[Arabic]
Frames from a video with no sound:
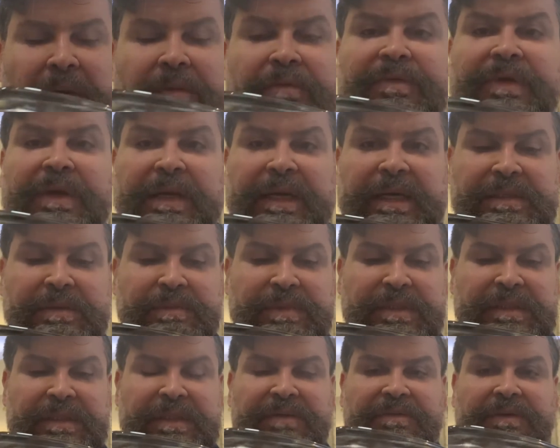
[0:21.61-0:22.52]
في ناس
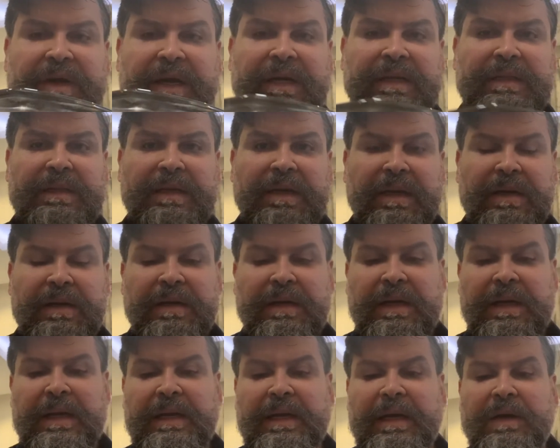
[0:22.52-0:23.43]
بتضيفه أكتر
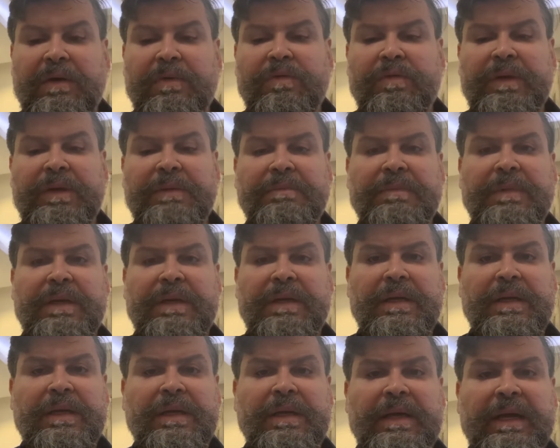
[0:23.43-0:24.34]
هلا هو
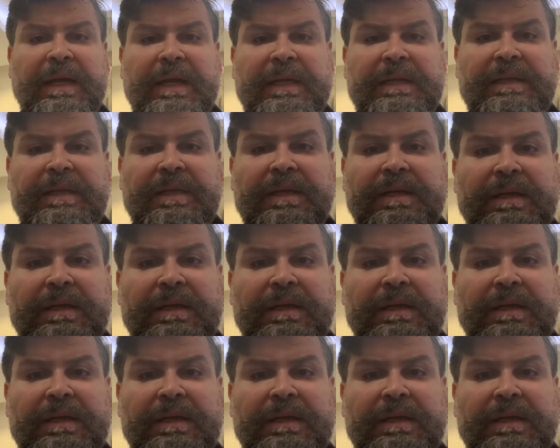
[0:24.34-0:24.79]
آه، هذه